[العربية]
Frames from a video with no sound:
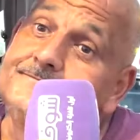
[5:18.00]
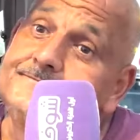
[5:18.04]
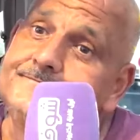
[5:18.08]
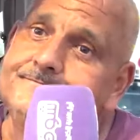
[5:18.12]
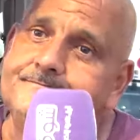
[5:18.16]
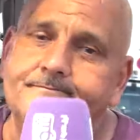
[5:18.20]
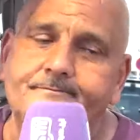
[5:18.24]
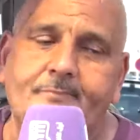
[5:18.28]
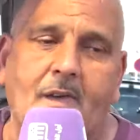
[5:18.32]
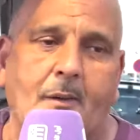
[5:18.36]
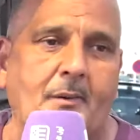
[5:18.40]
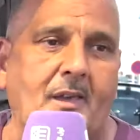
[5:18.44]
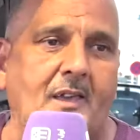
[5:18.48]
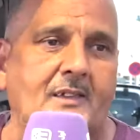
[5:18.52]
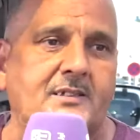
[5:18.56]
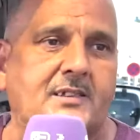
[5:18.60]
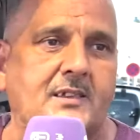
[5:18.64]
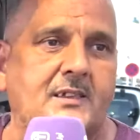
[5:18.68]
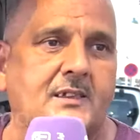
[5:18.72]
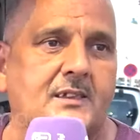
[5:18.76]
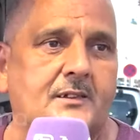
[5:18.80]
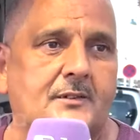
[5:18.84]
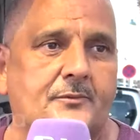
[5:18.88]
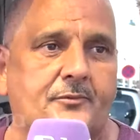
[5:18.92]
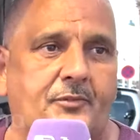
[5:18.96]
ما بقاش
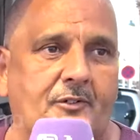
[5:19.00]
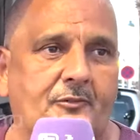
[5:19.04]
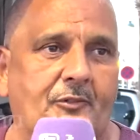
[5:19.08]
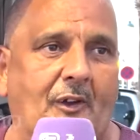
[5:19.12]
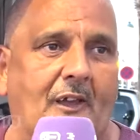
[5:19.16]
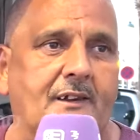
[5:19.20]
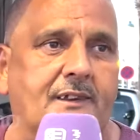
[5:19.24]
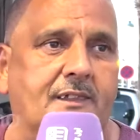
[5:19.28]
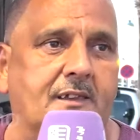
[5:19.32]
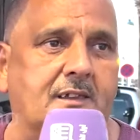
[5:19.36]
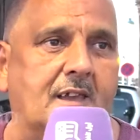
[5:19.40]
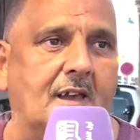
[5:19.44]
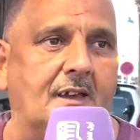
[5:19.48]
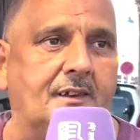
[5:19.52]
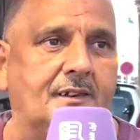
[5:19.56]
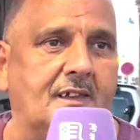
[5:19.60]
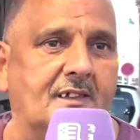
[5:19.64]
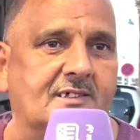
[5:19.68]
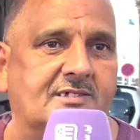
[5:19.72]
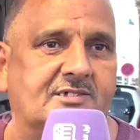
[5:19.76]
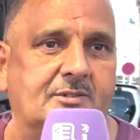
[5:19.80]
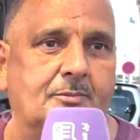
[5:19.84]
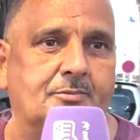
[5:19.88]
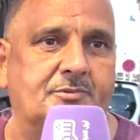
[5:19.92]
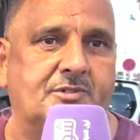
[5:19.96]
بحال اللي كانت
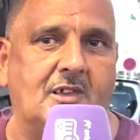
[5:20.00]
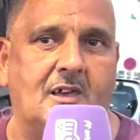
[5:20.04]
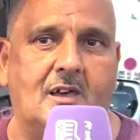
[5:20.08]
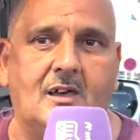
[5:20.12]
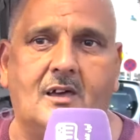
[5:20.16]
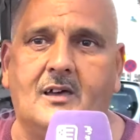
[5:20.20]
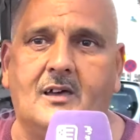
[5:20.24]
السبته